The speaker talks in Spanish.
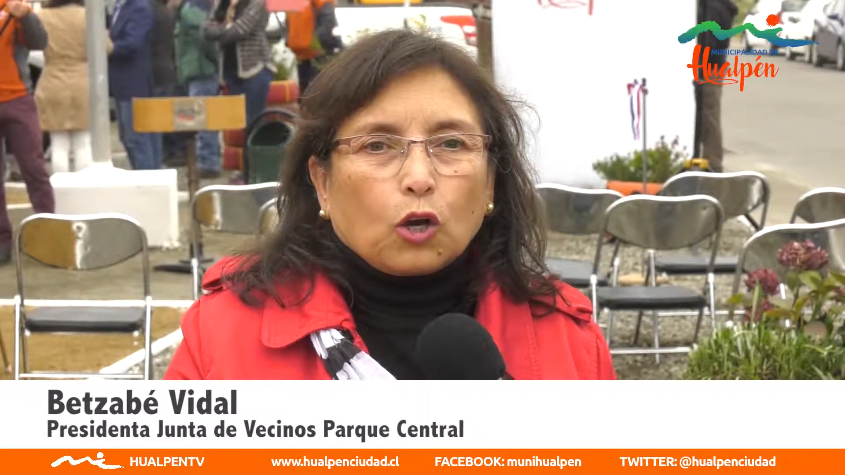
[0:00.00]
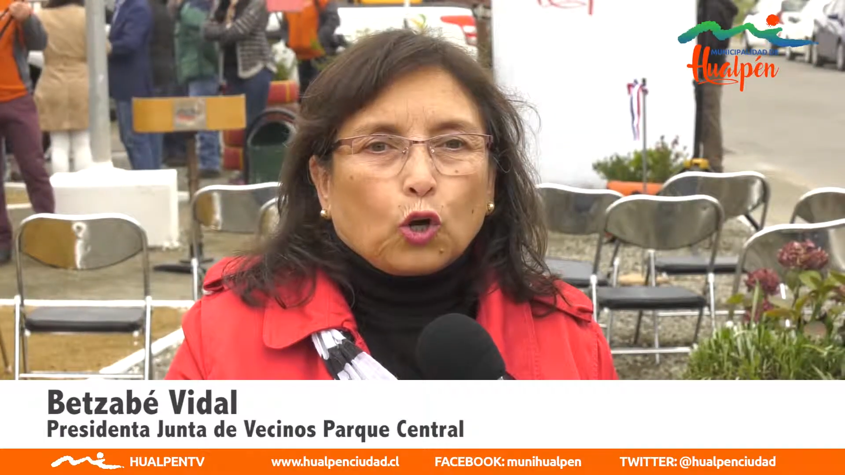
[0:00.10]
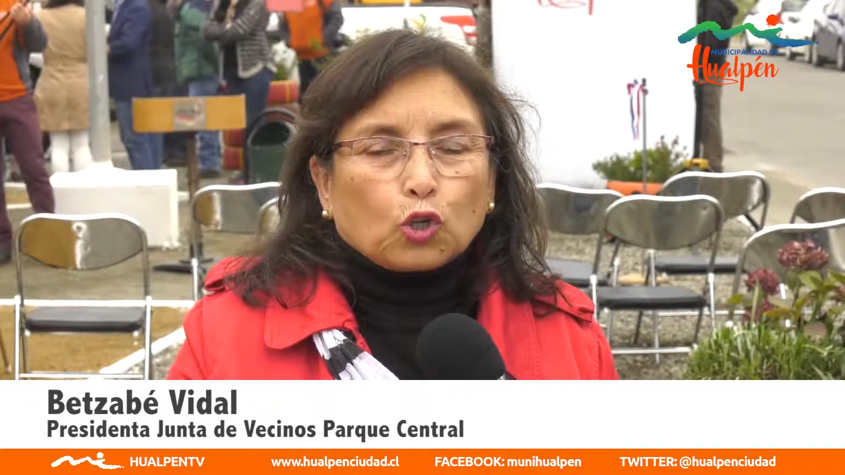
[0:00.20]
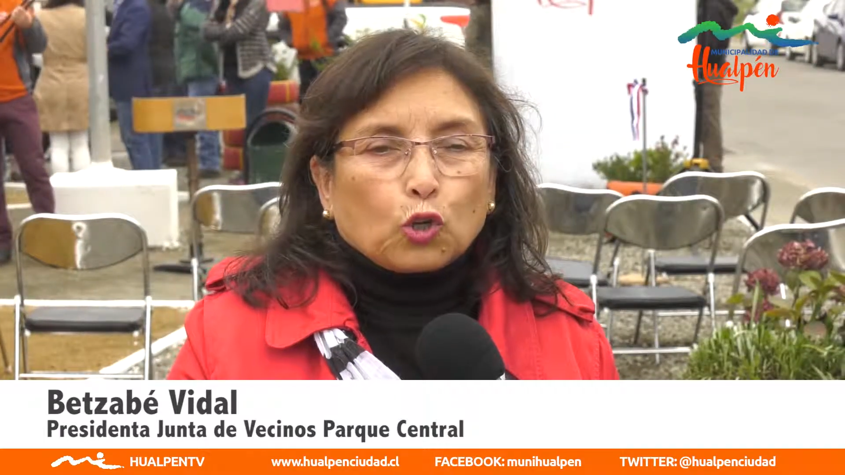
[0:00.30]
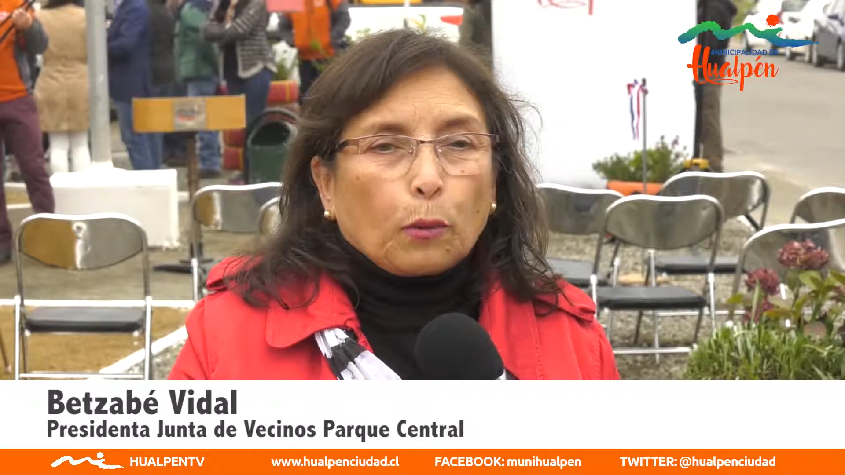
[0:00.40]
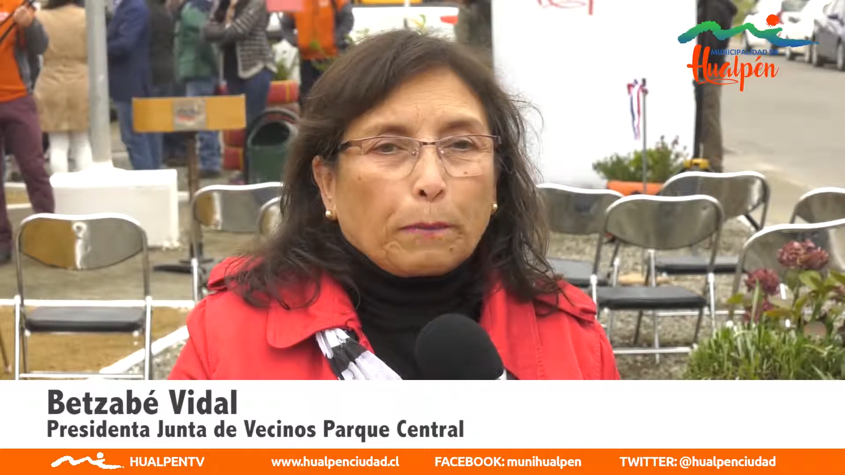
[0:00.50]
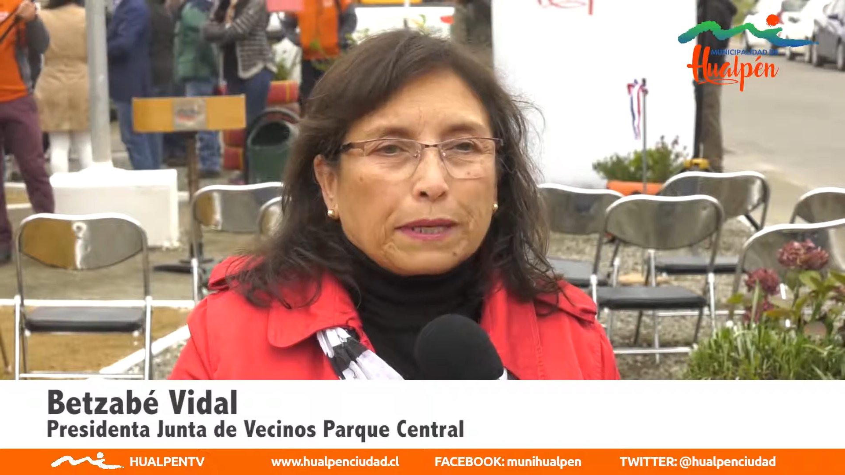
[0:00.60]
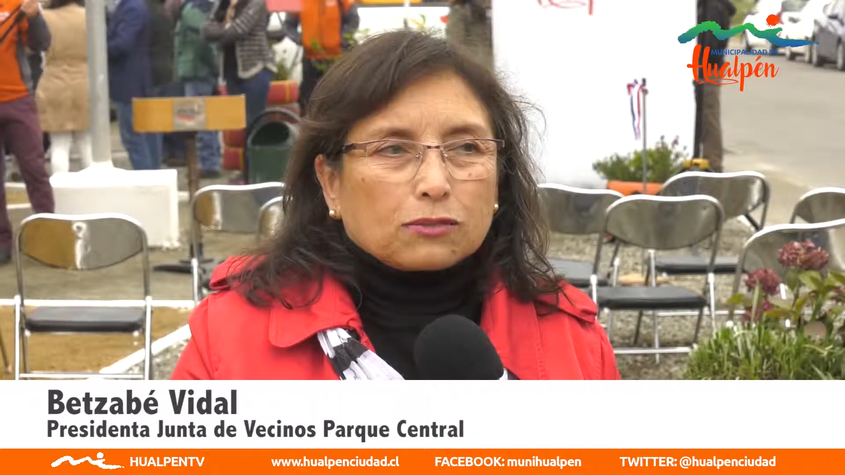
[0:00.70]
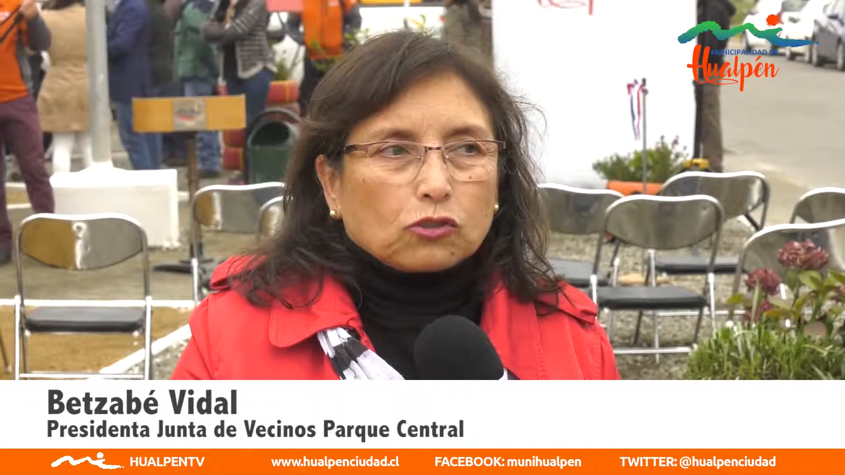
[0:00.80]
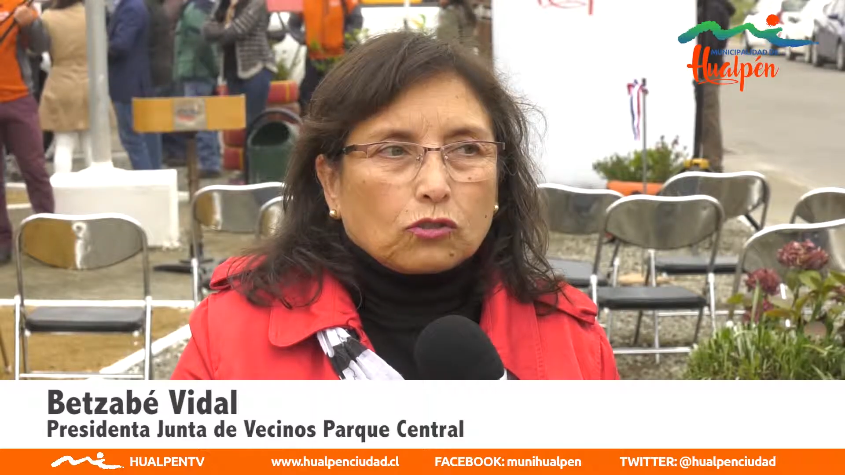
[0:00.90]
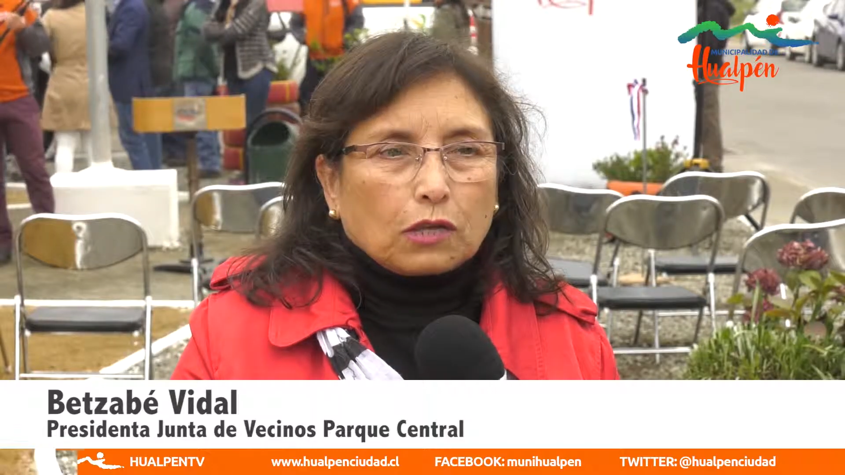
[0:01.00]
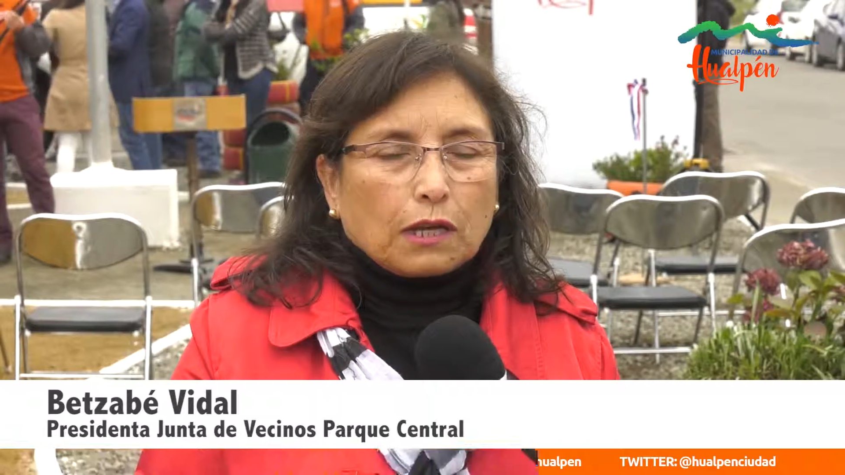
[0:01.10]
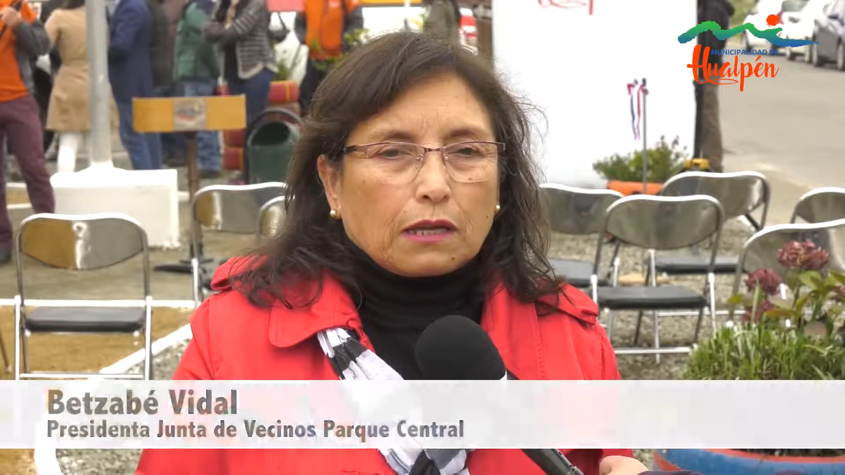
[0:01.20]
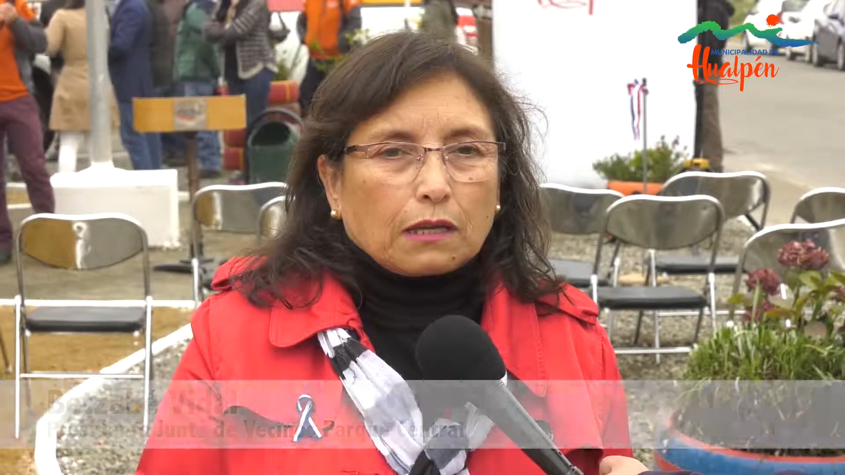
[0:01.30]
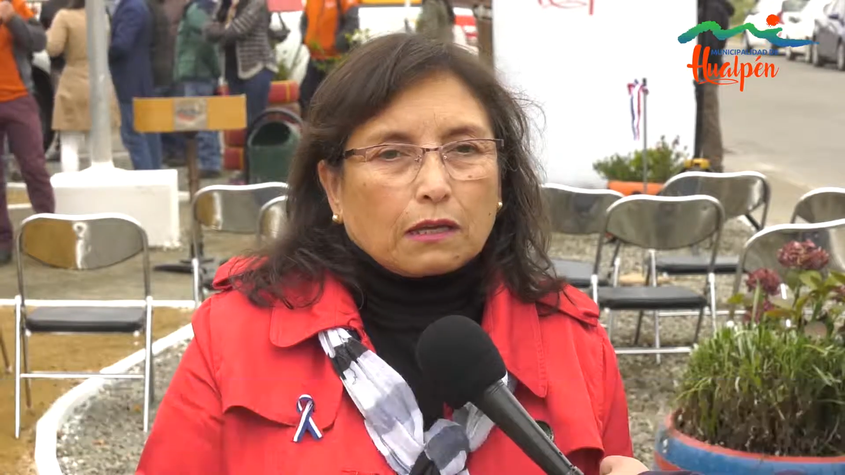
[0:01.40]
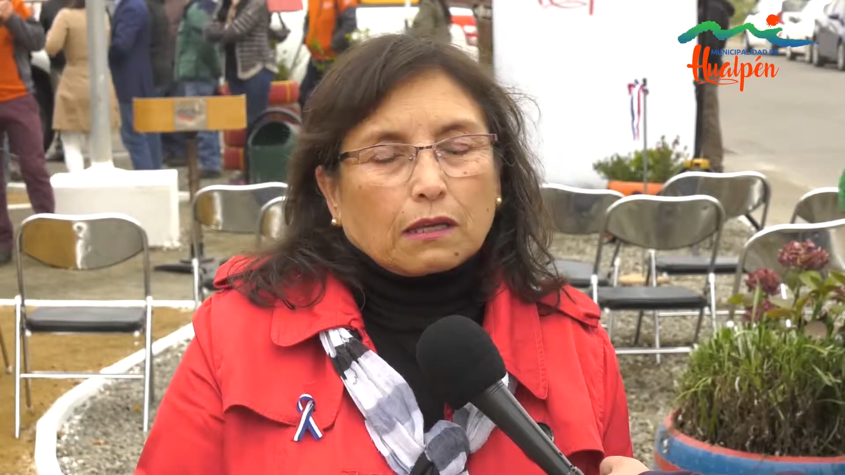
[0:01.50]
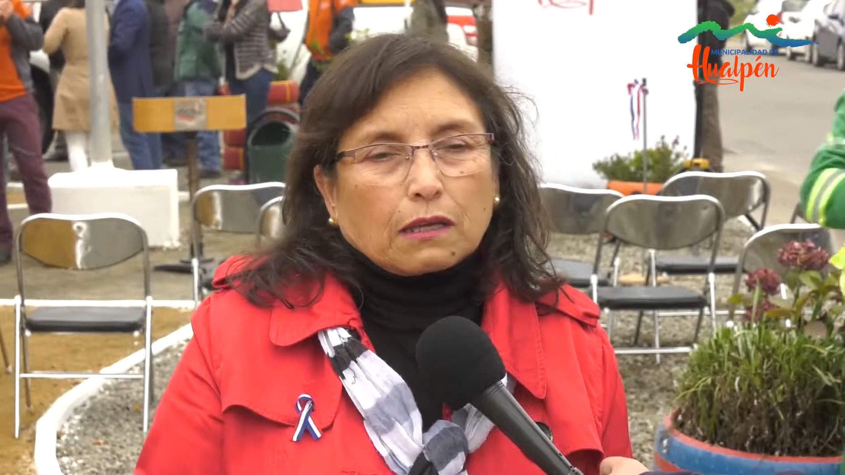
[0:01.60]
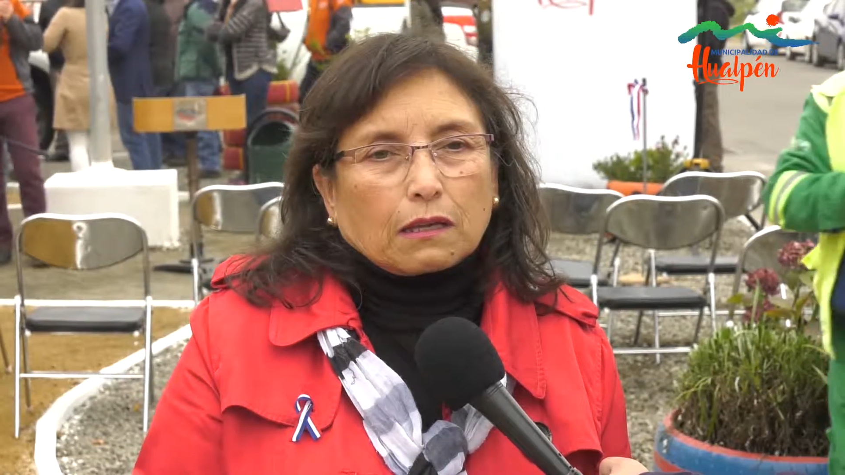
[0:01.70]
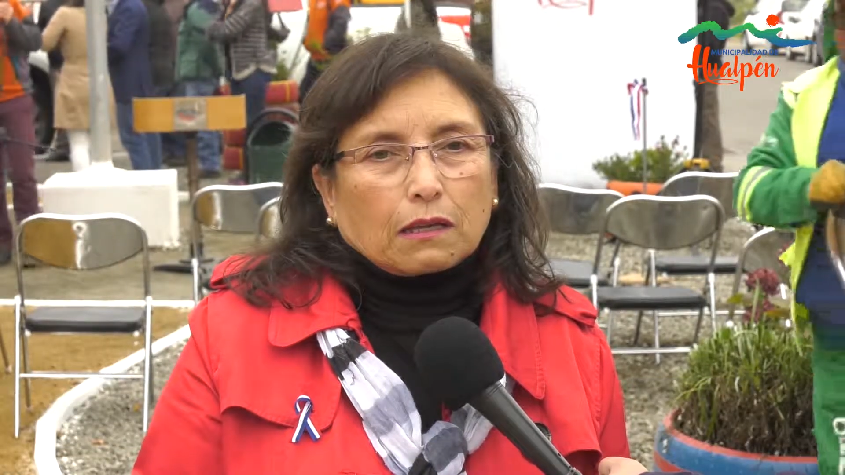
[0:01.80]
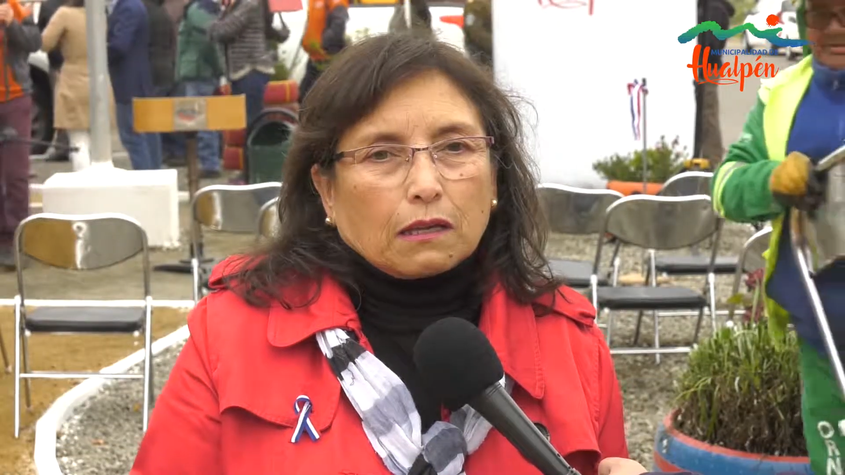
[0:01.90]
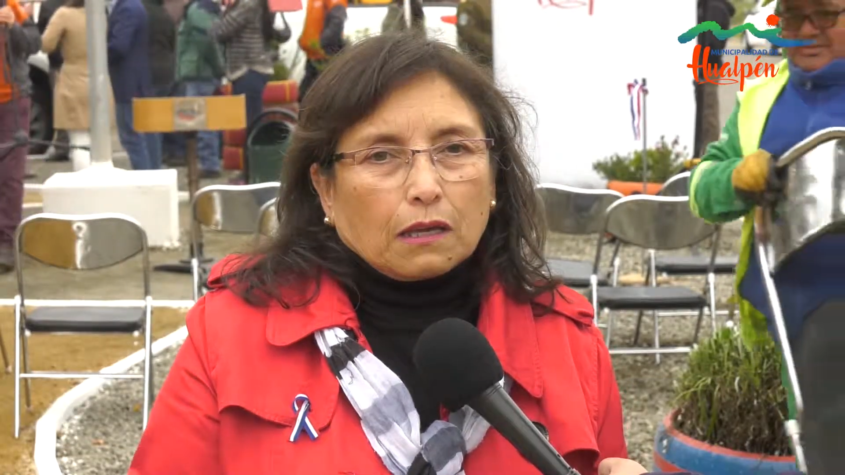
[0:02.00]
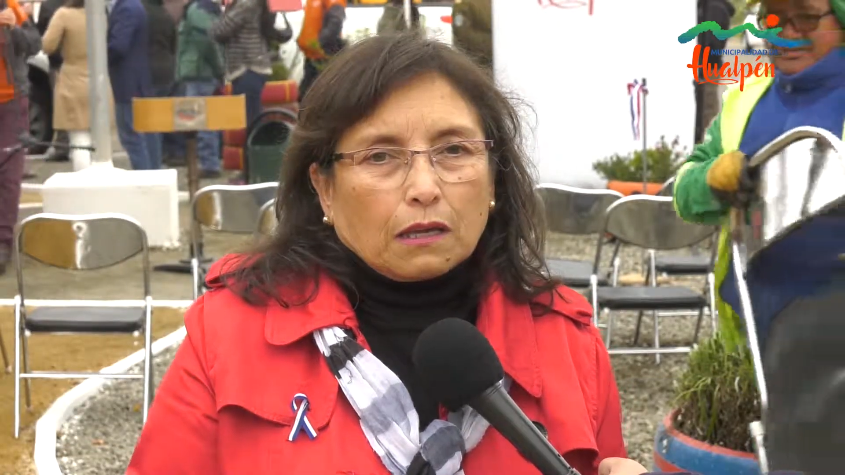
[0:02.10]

otros espacios que hay